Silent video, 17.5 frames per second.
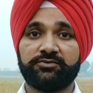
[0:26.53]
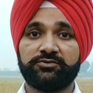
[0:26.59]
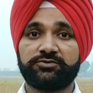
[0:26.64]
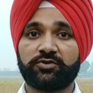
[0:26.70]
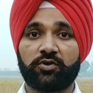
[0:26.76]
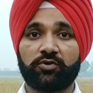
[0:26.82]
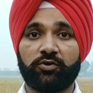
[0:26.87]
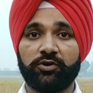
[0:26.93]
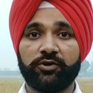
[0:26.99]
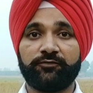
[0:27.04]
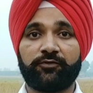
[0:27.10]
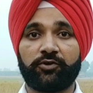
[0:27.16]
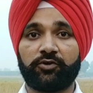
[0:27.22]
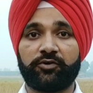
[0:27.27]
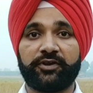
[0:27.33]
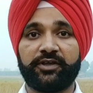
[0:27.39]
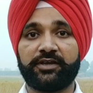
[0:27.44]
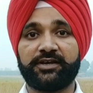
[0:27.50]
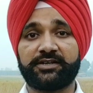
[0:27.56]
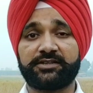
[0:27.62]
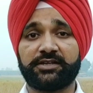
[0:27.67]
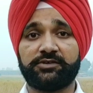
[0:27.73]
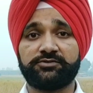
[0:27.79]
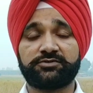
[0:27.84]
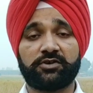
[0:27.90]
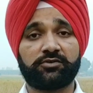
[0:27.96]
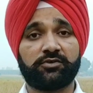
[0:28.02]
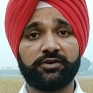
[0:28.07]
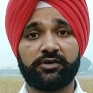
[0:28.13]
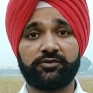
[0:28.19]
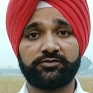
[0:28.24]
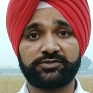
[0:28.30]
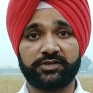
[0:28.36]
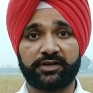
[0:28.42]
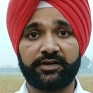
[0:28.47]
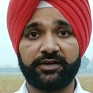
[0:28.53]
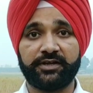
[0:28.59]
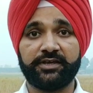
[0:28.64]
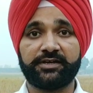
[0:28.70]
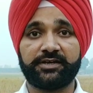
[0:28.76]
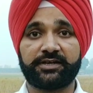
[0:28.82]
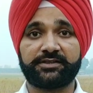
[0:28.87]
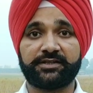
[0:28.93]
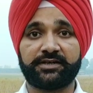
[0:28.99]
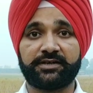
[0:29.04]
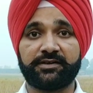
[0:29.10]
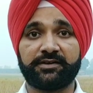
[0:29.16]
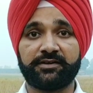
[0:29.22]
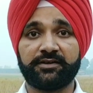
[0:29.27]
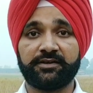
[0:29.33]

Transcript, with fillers: उसको कोई फॉलो नहीं करता उसको कोई अनुसरण नहीं करता